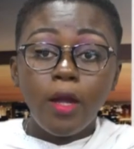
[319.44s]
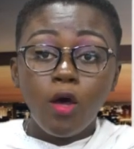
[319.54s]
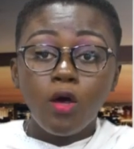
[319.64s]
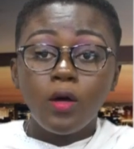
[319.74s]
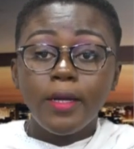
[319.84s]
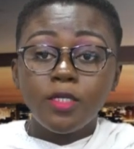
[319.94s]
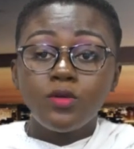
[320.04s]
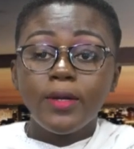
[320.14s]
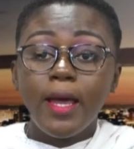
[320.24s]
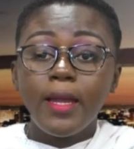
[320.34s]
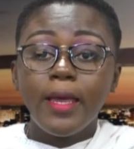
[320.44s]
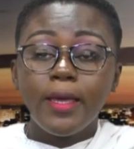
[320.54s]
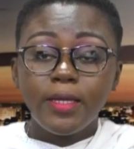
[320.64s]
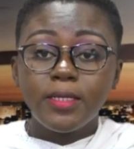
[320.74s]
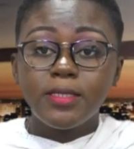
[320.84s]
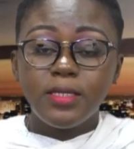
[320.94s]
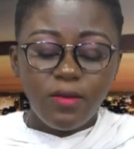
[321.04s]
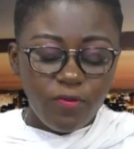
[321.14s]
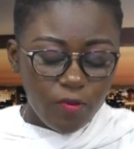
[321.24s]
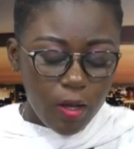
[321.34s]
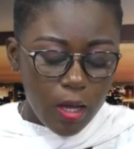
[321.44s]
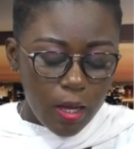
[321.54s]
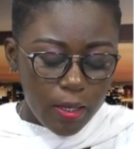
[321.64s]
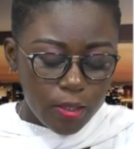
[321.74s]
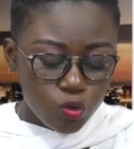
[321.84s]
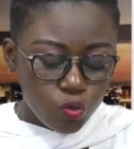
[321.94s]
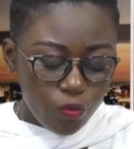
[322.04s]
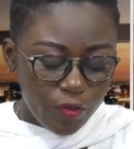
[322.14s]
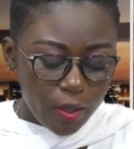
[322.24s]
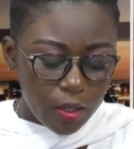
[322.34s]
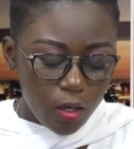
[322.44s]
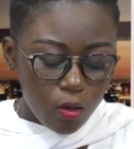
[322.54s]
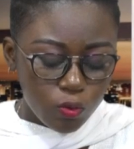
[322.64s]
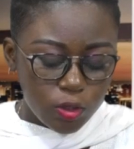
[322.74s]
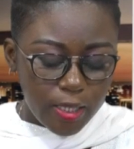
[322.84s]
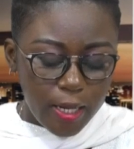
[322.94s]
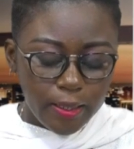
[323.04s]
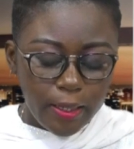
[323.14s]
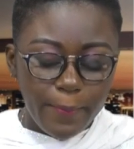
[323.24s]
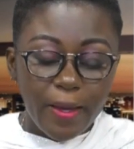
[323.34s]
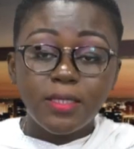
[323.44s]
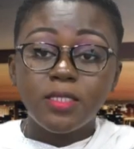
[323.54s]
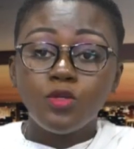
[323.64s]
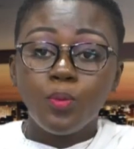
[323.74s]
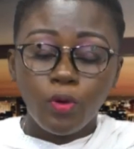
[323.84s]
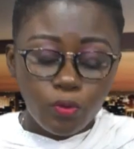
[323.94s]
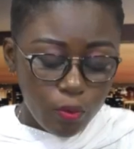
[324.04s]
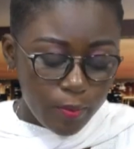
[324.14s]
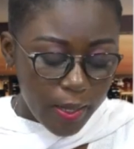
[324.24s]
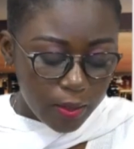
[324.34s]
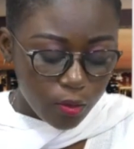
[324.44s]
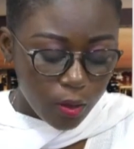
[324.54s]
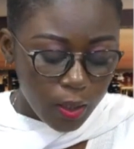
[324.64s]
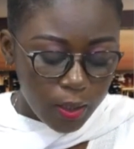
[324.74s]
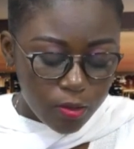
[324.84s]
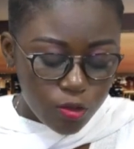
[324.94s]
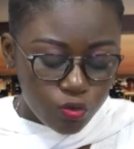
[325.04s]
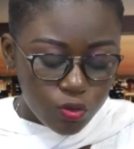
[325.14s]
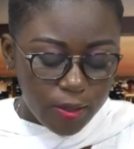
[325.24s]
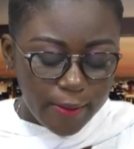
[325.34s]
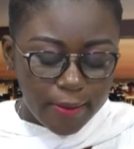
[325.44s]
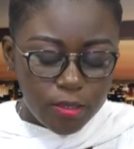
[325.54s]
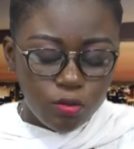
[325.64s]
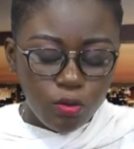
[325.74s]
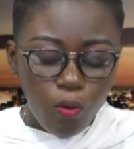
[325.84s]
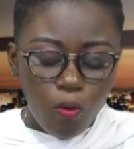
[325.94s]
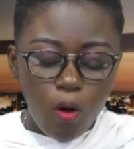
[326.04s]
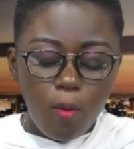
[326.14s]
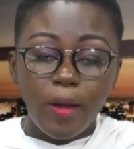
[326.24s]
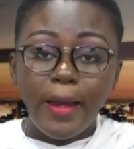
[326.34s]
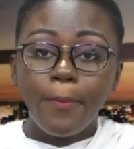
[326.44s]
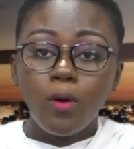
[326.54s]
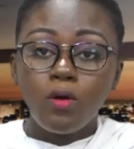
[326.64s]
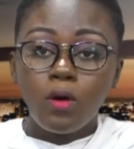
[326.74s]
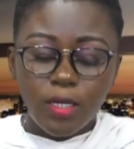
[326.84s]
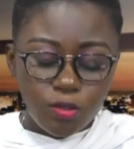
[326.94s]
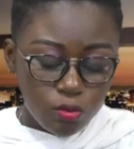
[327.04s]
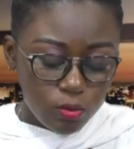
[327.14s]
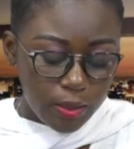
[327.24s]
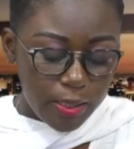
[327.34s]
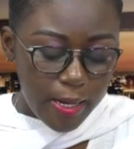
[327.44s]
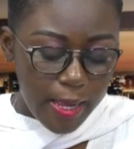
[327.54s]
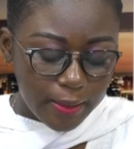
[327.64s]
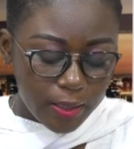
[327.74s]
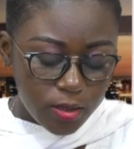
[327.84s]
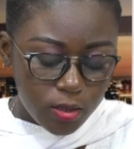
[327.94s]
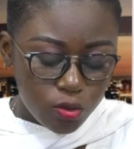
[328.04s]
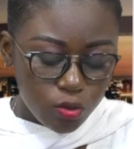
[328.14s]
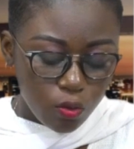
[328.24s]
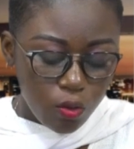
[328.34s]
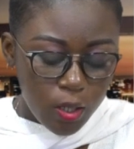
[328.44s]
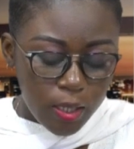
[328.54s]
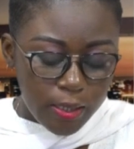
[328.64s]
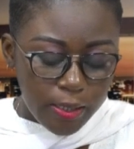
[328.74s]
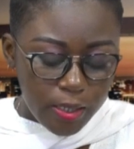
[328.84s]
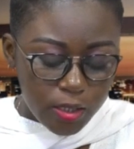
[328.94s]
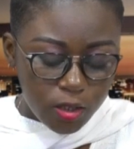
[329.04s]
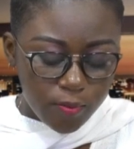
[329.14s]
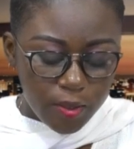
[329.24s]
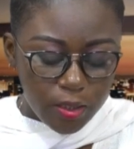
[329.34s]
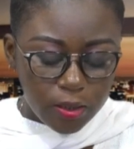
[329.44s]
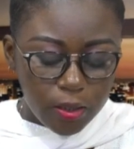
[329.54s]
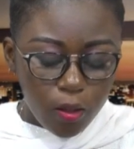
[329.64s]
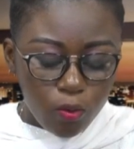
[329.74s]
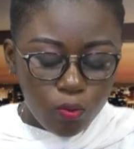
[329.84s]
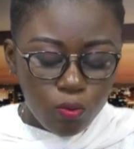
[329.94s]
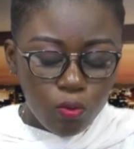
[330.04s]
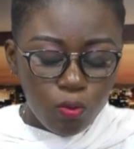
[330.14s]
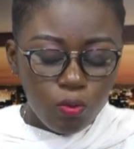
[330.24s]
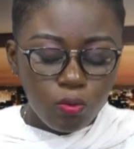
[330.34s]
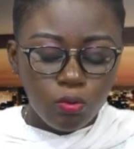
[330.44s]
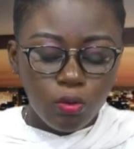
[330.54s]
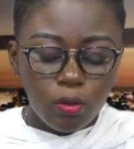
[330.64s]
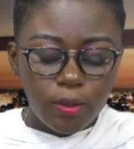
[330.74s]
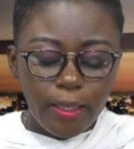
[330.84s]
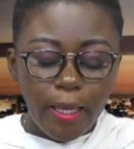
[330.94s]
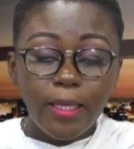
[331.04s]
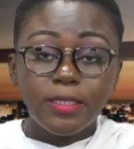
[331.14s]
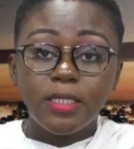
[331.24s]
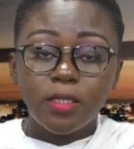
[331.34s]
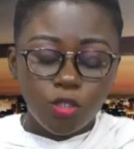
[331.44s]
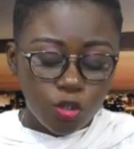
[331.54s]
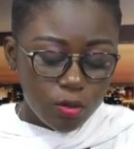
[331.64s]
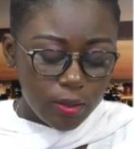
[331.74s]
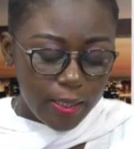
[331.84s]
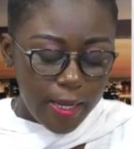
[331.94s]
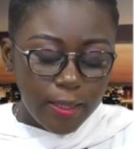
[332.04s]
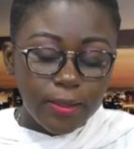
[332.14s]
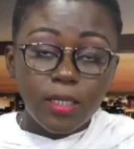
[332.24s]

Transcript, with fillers: dialogue national inclusif et souverain au Tchad, les participants débattent des sujets cruciaux comme la prolongation de la transition, l'éligibilité ou non des dirigeants de la